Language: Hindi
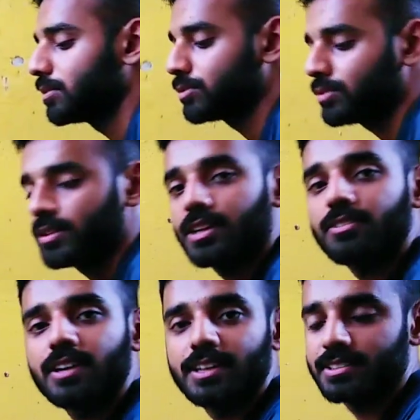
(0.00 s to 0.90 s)
दोस्तों अंडा
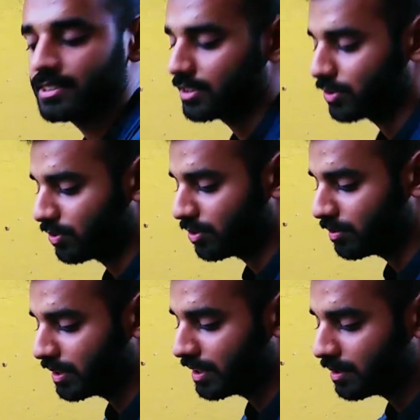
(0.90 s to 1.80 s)
वगैरह इसके अंदर कोई
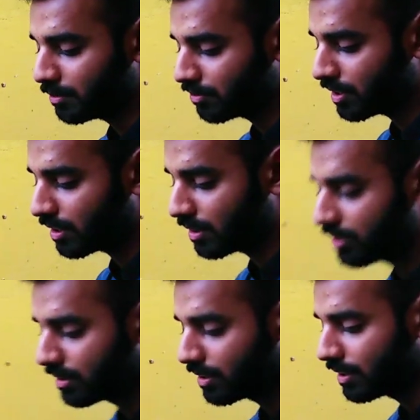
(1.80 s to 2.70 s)
भी नहीं है अभी फ़िलहाल
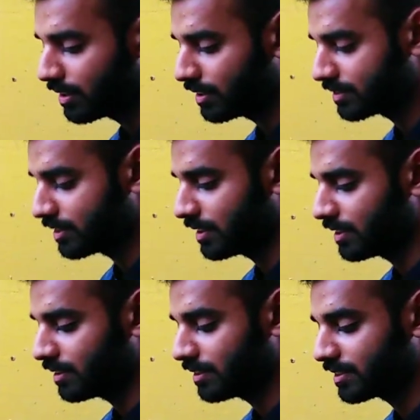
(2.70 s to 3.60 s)
इसने
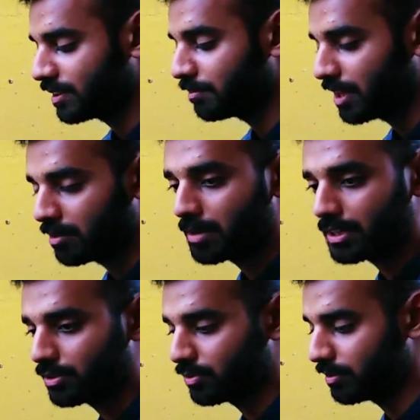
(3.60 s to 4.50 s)
इसके अंदर मेल
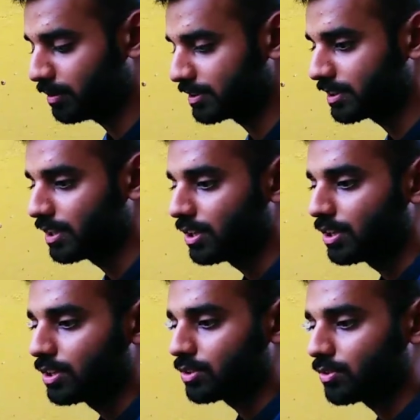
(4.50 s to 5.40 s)
बैठा हुआ है बस
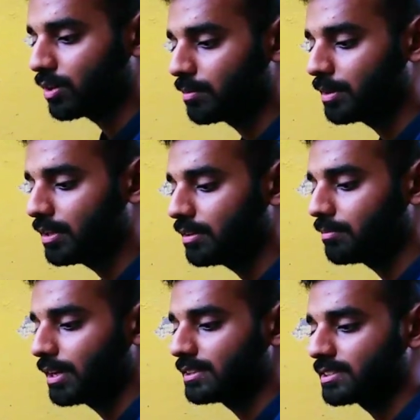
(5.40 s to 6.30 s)
तो अभी
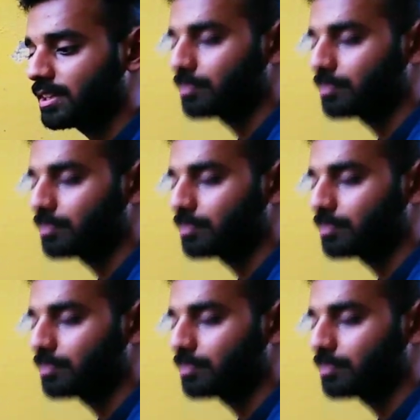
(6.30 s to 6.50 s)
मैं इसकी ये